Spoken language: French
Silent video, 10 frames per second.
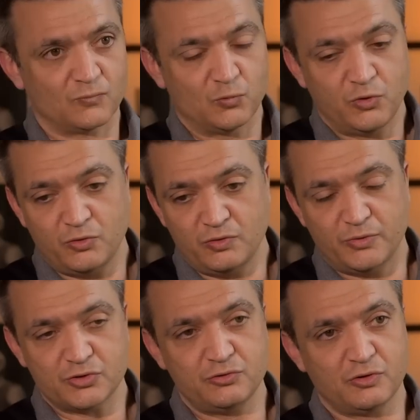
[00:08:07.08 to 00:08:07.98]
oui, oui,
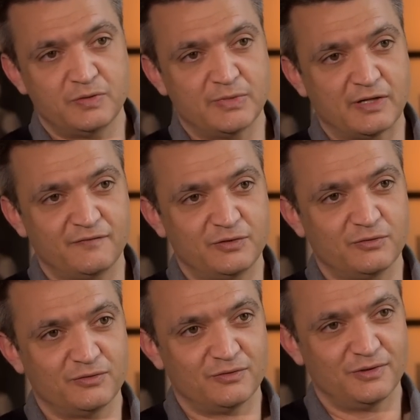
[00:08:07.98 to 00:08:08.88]
bien sûr qu'il m'est arrivé
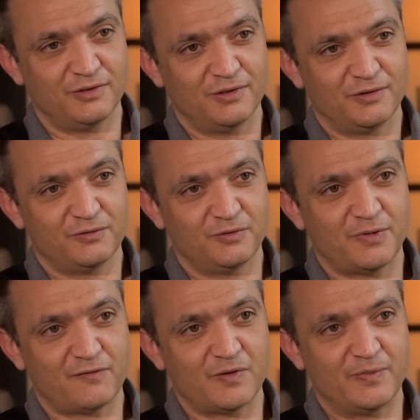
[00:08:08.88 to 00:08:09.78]
de,
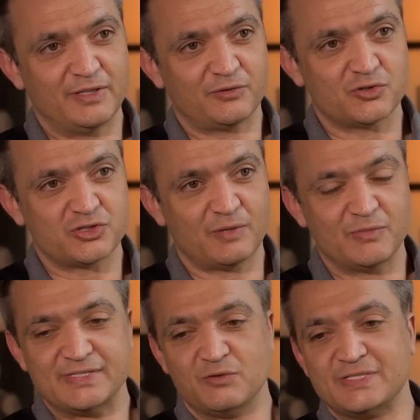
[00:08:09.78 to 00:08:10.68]
parfois payer trop cher,
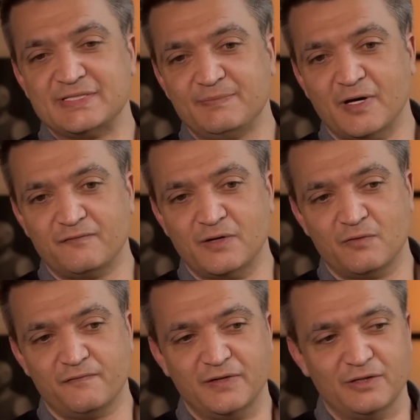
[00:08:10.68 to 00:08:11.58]
mais c'est aussi parfois on
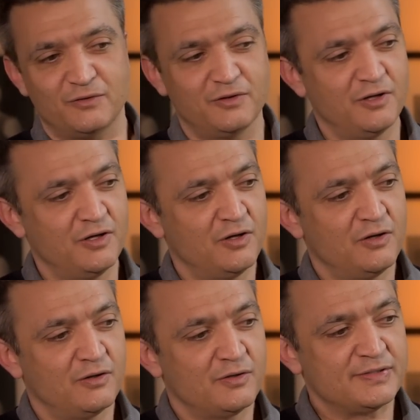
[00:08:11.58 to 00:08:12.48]
le fait. Euh,
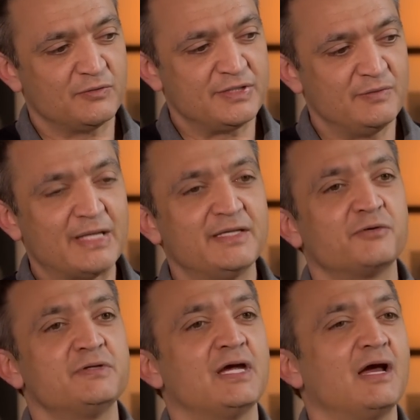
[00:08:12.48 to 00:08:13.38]
c'est aussi une manière
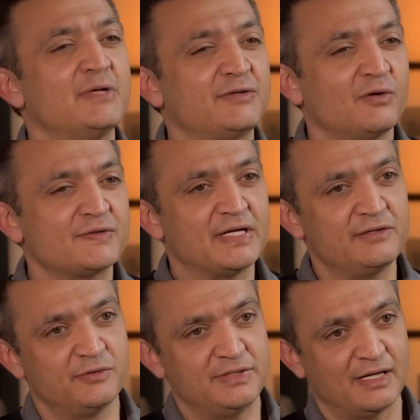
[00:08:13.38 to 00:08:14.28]
de dire à un metteur en
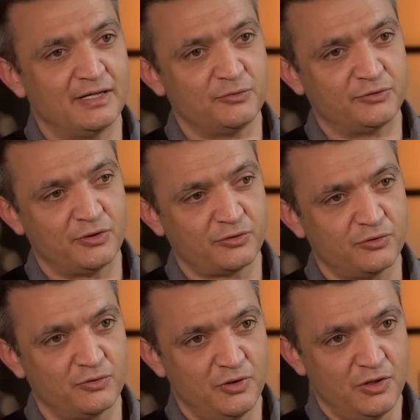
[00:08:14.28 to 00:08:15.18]
scène, de dire à un auteur
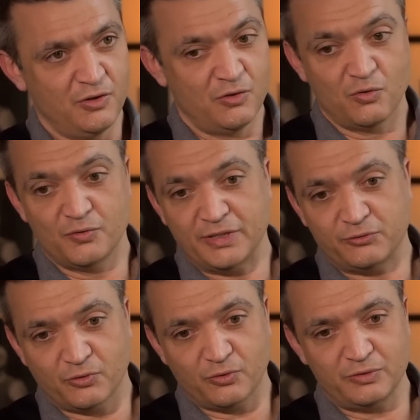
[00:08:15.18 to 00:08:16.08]
que on est
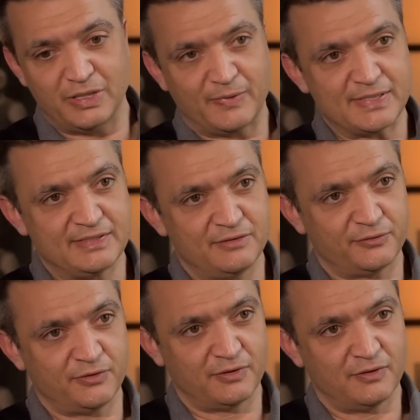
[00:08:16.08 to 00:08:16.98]
heureux de la
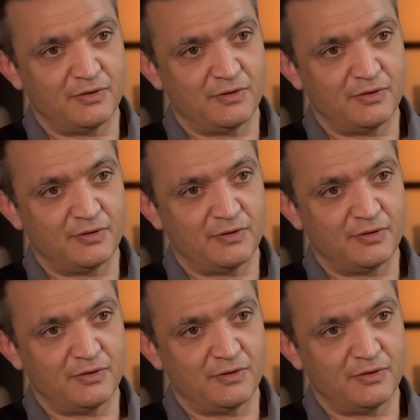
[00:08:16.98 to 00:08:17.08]
précédente euh,